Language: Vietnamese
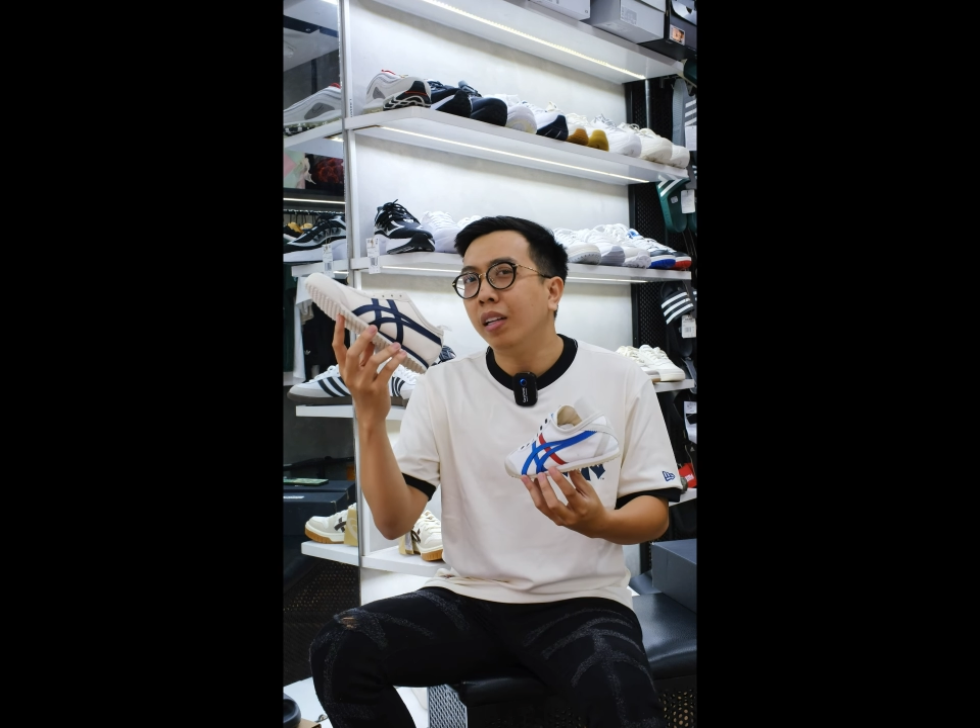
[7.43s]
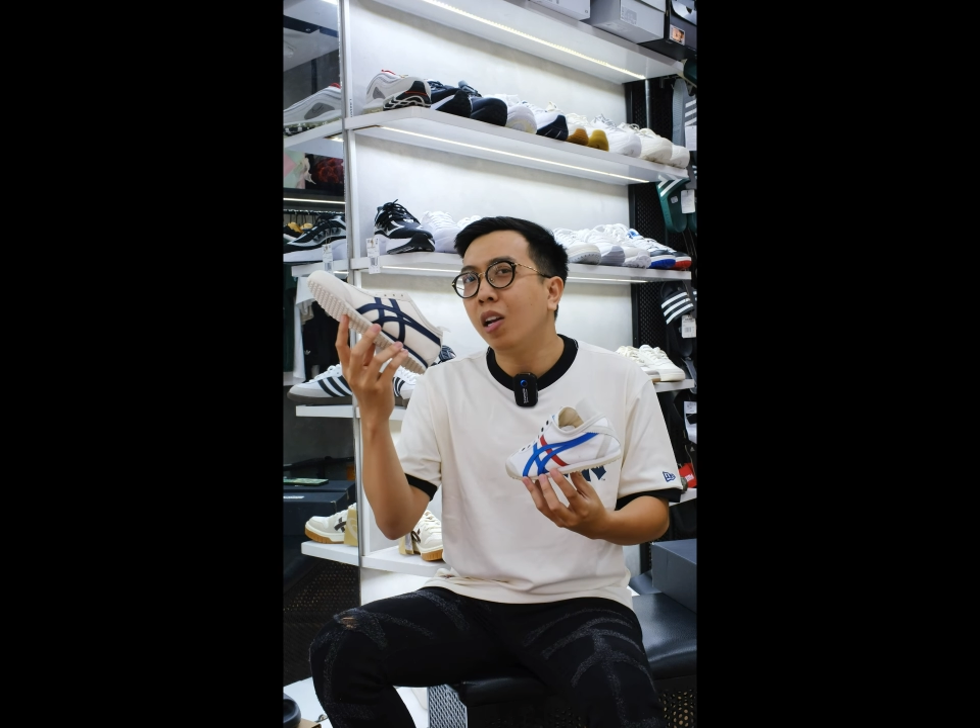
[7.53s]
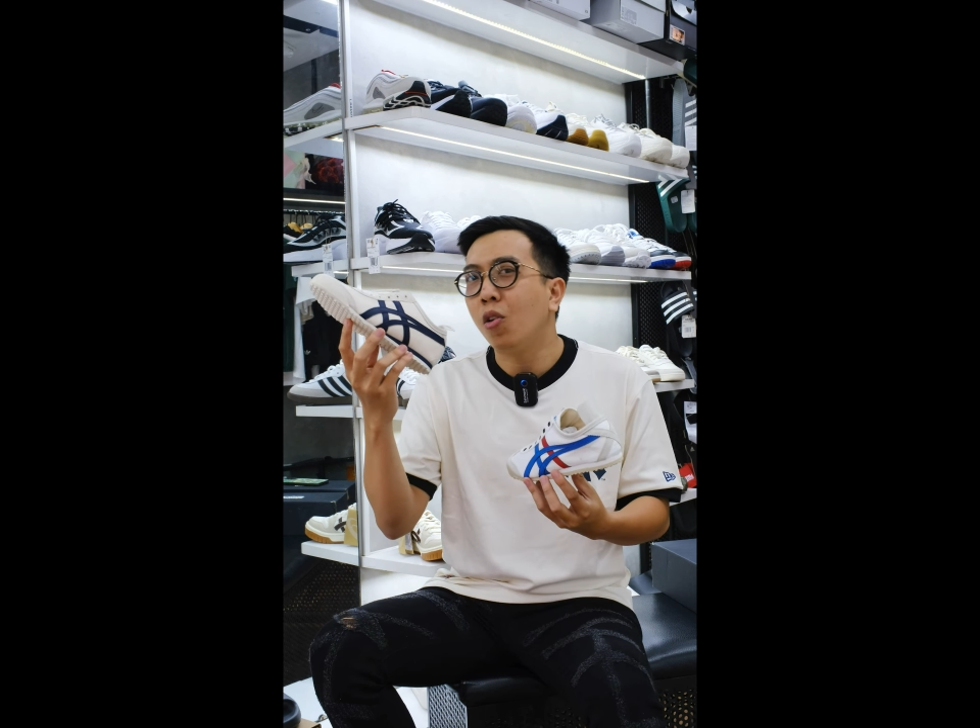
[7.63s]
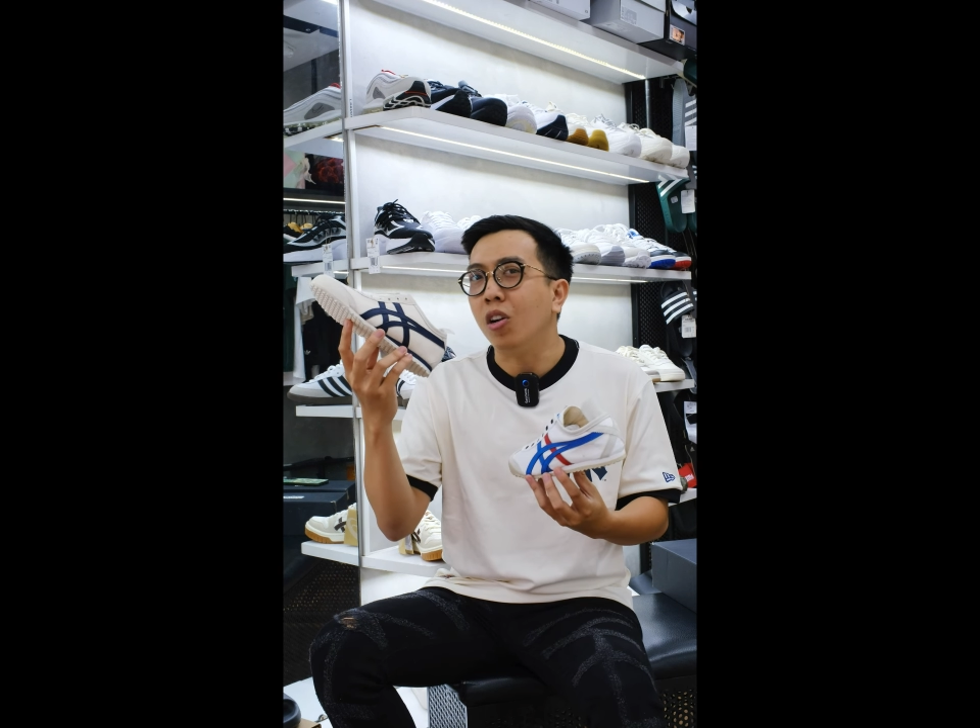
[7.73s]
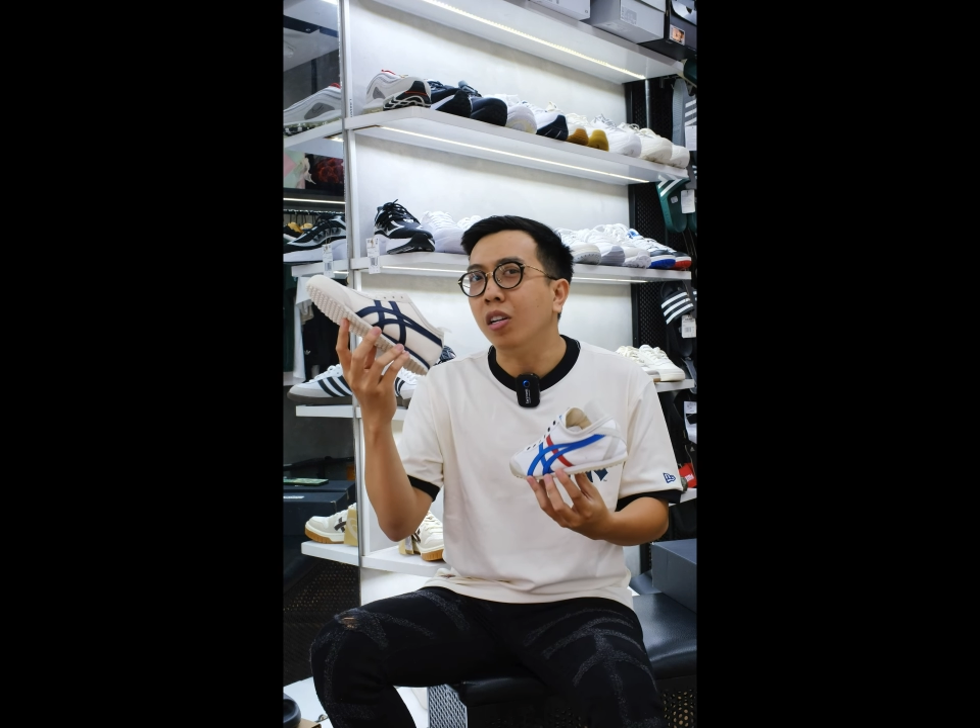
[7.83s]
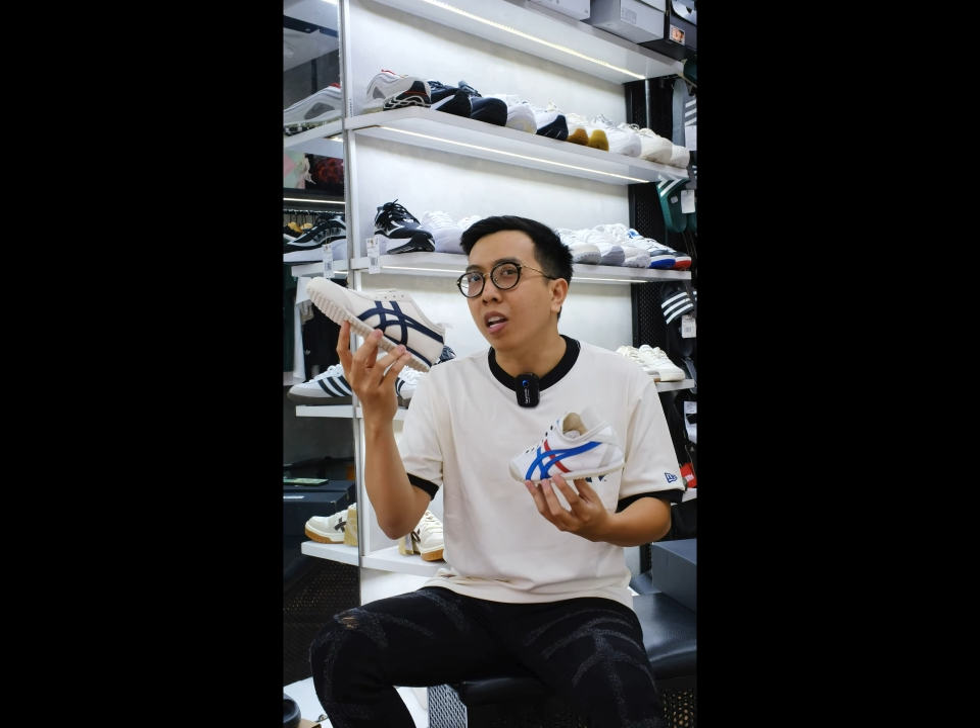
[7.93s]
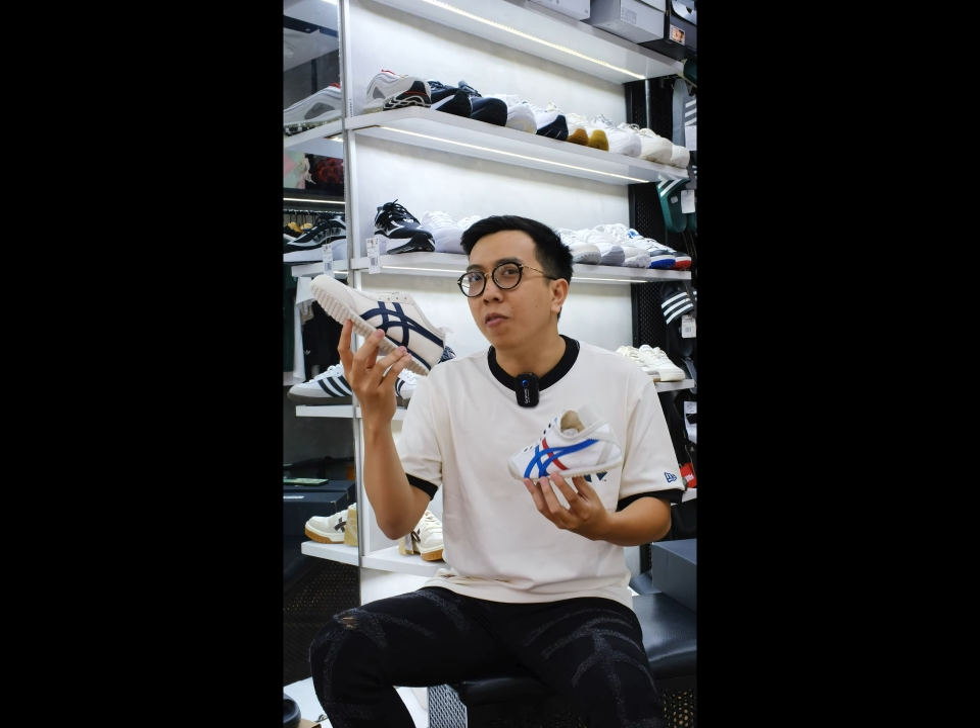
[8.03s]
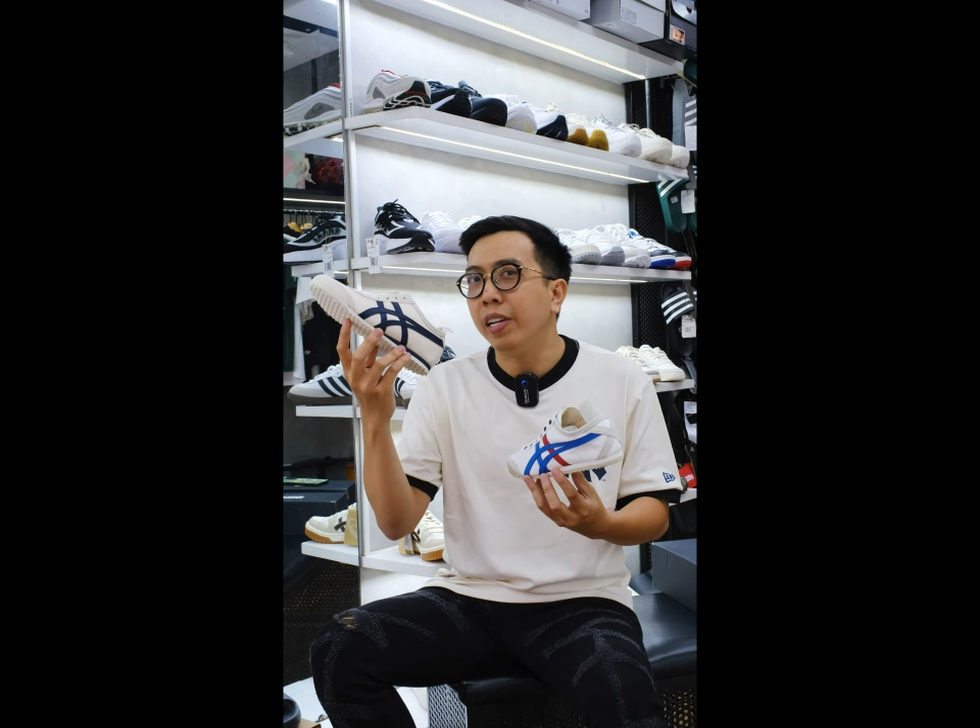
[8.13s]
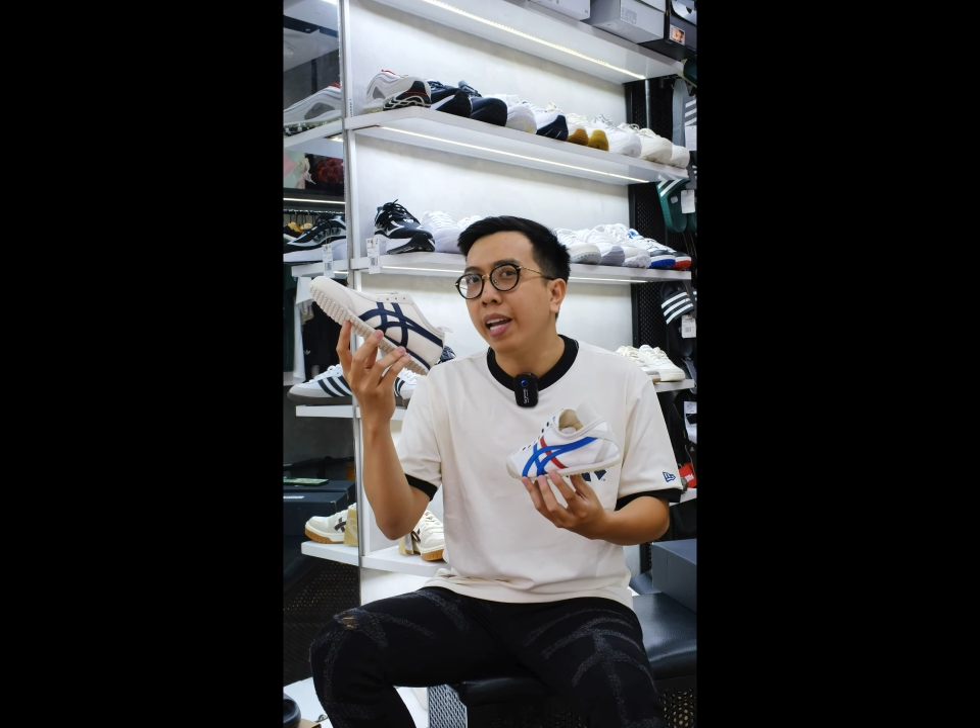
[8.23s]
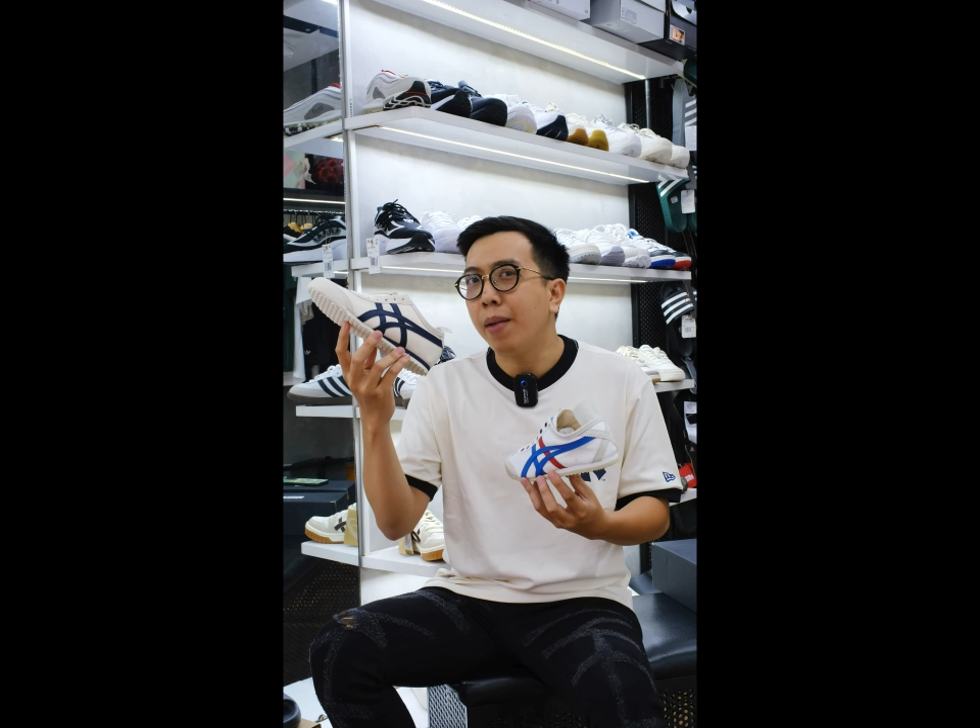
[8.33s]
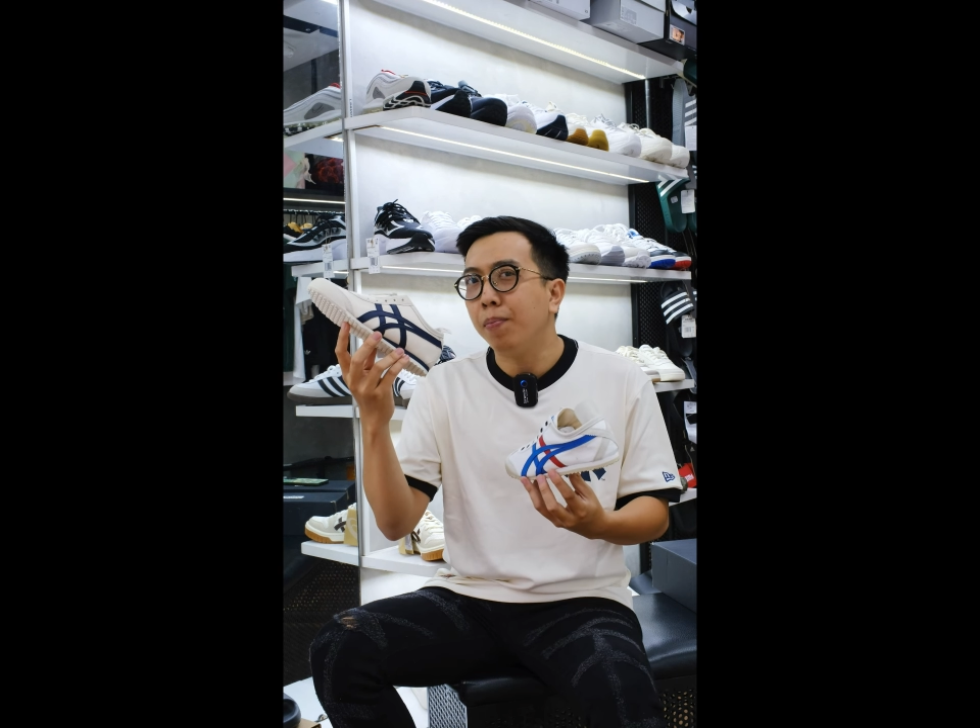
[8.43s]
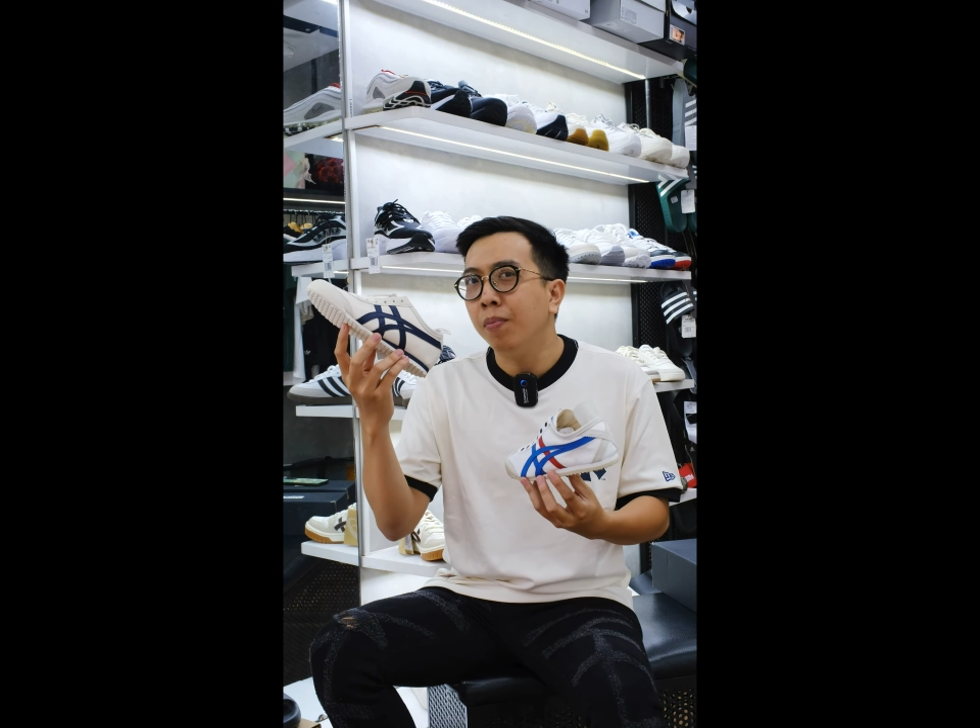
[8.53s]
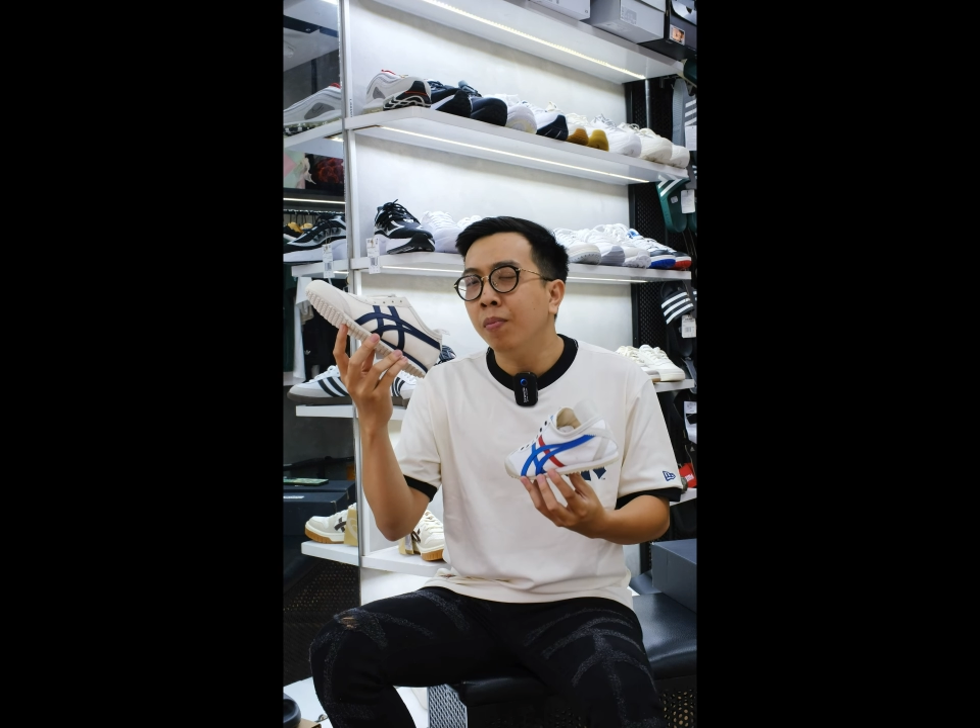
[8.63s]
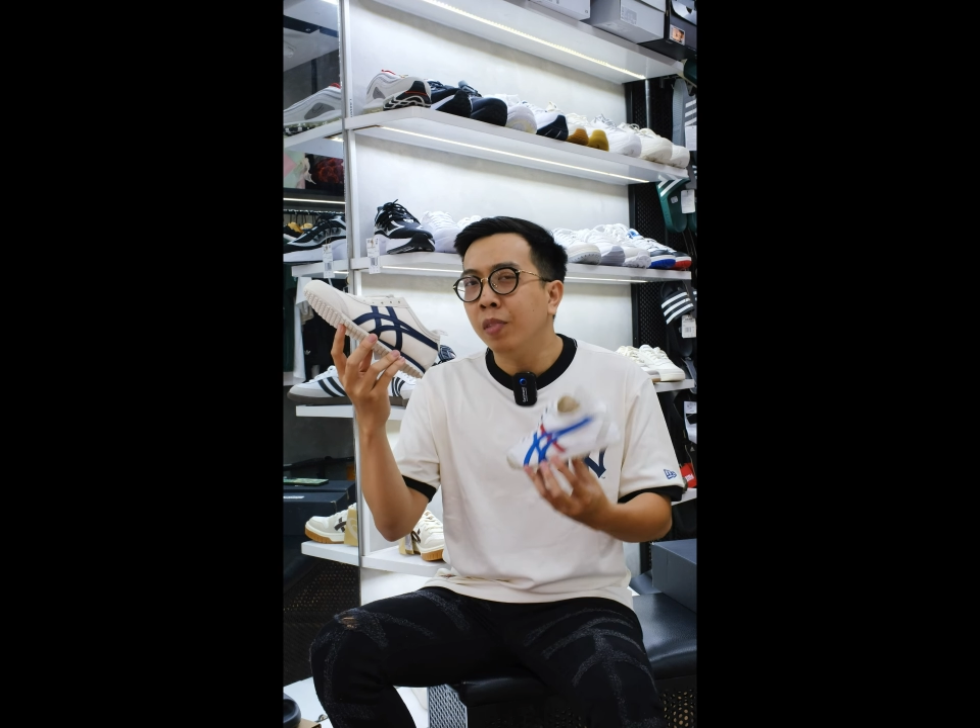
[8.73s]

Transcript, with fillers: cái đôi thượng định ở Việt Nam